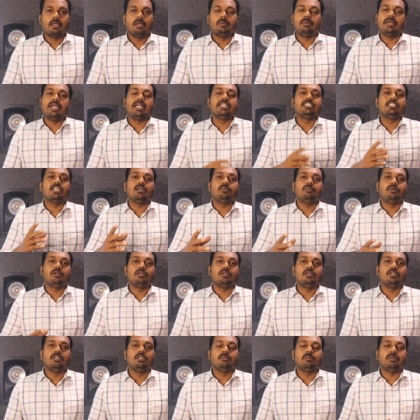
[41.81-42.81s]
இப்போ
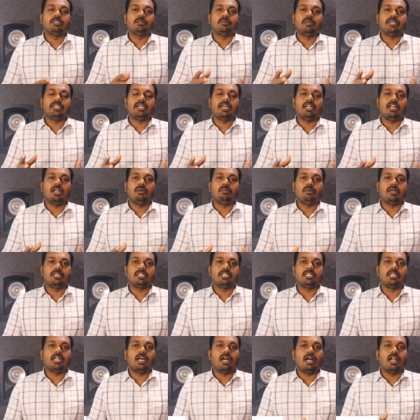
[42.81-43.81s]
எக்ஸாம்பிள் இப்போ ஸ்பீக்கர்லாம்
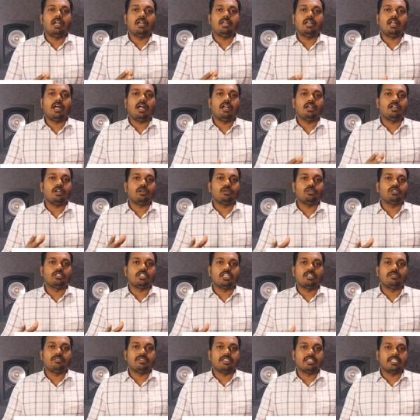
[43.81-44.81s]
பார்த்தீங்கன்னா அல்ட்ரா அல்ட்ரா டூ
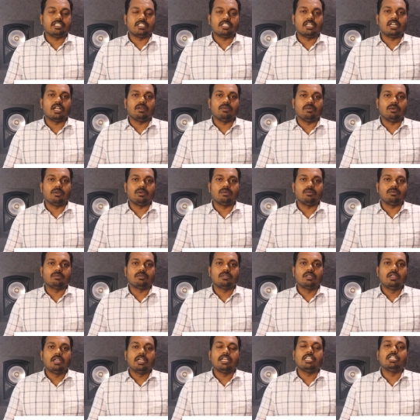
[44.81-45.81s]
சர்டிஃபிகேஷனில் வரும்
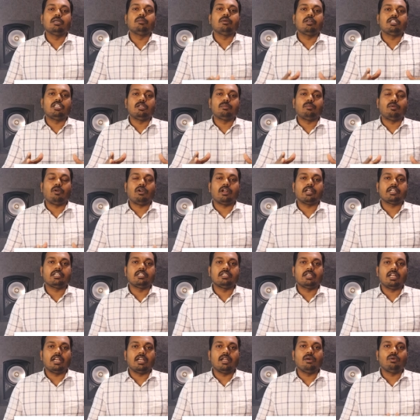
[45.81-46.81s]
இந்த மாதிரி
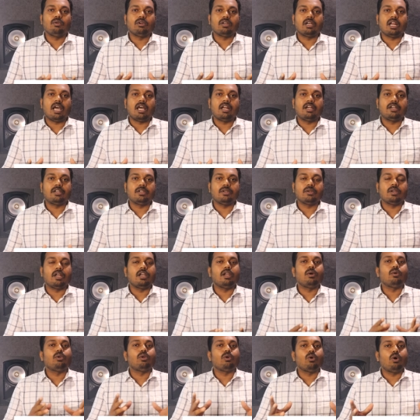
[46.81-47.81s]
ப்ராடக்ட் நல்ல ஒரு கிளாரிட்டியோ
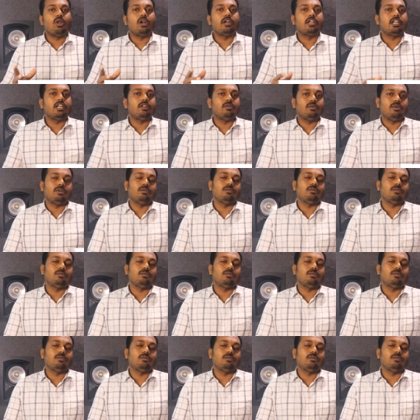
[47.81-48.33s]
நல்ல ஒரு குவாலிட்டியிலும்